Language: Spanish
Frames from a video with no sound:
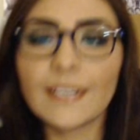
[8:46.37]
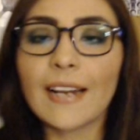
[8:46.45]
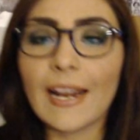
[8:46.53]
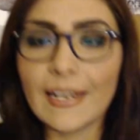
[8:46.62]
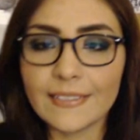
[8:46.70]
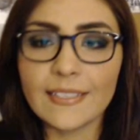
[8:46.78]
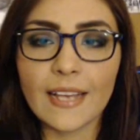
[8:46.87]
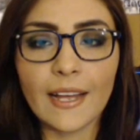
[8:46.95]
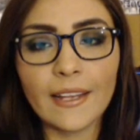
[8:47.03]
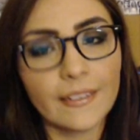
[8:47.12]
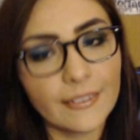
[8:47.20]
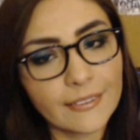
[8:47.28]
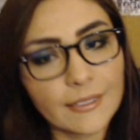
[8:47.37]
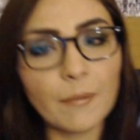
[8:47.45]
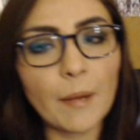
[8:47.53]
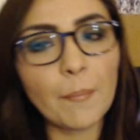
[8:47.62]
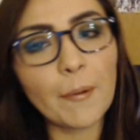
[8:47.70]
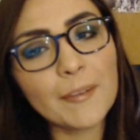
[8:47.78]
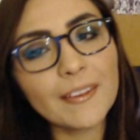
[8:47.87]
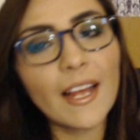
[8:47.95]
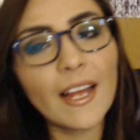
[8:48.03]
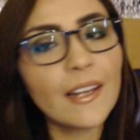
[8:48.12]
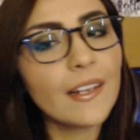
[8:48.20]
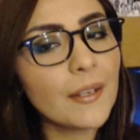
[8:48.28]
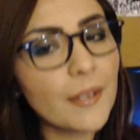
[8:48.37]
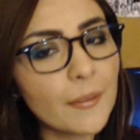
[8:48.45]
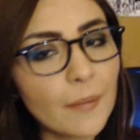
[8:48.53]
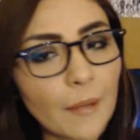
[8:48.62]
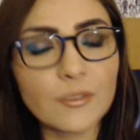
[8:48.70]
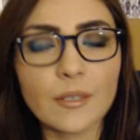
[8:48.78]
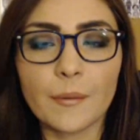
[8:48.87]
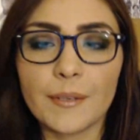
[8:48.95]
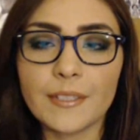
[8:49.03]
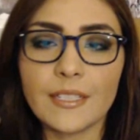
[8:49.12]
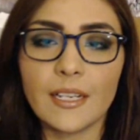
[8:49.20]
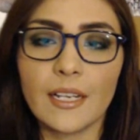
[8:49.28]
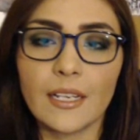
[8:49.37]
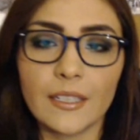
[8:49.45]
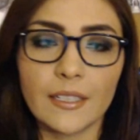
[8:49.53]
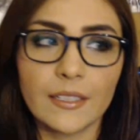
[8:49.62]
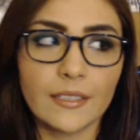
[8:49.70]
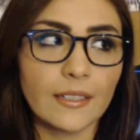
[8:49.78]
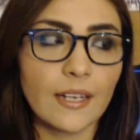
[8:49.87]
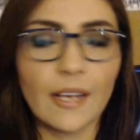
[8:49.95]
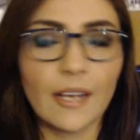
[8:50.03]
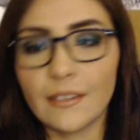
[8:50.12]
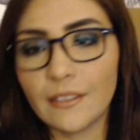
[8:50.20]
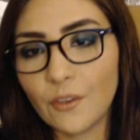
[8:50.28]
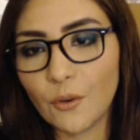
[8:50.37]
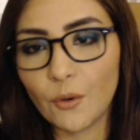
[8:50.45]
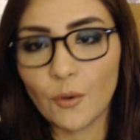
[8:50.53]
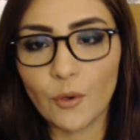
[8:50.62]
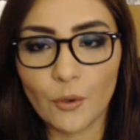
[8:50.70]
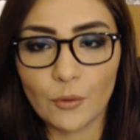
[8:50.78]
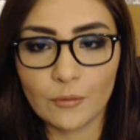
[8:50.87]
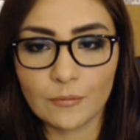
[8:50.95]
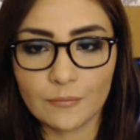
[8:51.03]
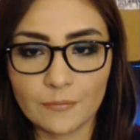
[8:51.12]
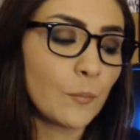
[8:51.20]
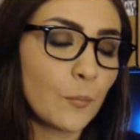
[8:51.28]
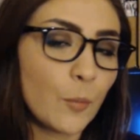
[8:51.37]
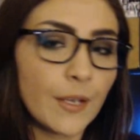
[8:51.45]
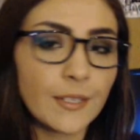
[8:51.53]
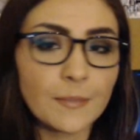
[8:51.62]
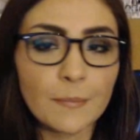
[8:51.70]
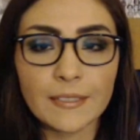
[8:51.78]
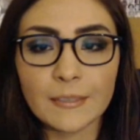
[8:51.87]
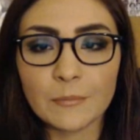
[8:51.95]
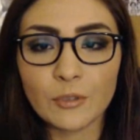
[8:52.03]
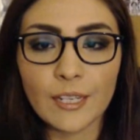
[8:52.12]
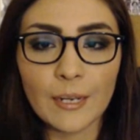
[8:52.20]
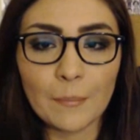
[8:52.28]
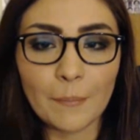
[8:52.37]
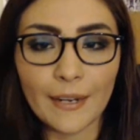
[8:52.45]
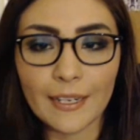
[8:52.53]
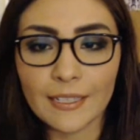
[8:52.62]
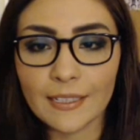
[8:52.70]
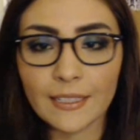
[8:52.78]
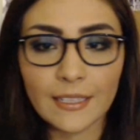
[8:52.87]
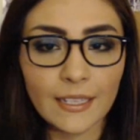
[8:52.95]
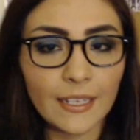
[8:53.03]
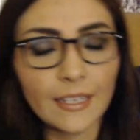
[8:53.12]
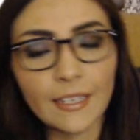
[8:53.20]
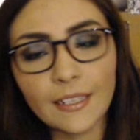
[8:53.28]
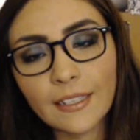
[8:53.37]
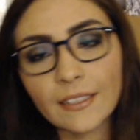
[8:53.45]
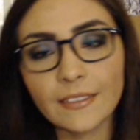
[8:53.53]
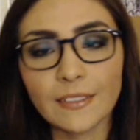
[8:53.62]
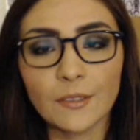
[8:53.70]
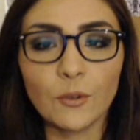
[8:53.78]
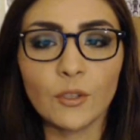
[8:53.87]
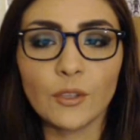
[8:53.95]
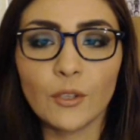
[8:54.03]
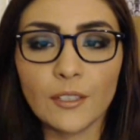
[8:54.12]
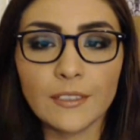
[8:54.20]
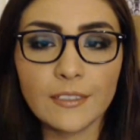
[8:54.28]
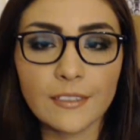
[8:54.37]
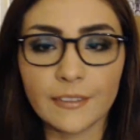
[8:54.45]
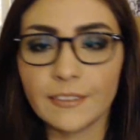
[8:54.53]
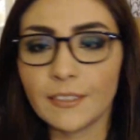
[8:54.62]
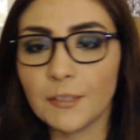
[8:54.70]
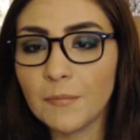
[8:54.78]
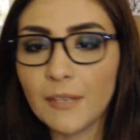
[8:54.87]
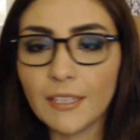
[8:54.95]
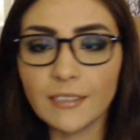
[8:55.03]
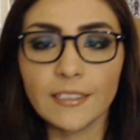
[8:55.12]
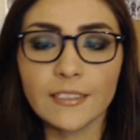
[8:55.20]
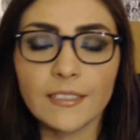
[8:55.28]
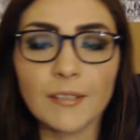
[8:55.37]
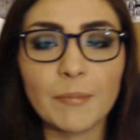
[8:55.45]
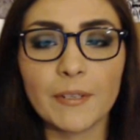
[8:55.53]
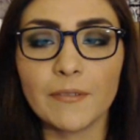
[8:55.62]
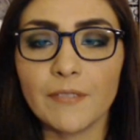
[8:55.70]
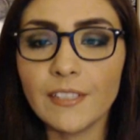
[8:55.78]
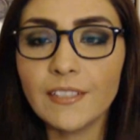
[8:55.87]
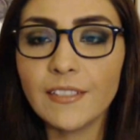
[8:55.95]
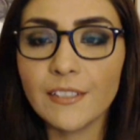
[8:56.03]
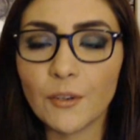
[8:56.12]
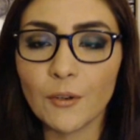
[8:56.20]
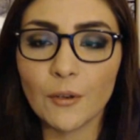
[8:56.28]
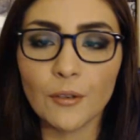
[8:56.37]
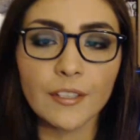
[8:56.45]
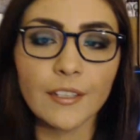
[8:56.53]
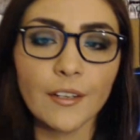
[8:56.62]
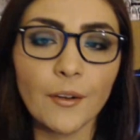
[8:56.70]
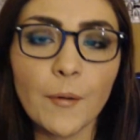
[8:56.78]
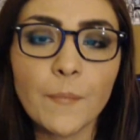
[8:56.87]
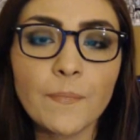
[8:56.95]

realiza este mapa mental y vamos a ver si le atinó o no. Pues pasemos a la parte que de seguro a todos les interesa más, que es el perfil psicológico.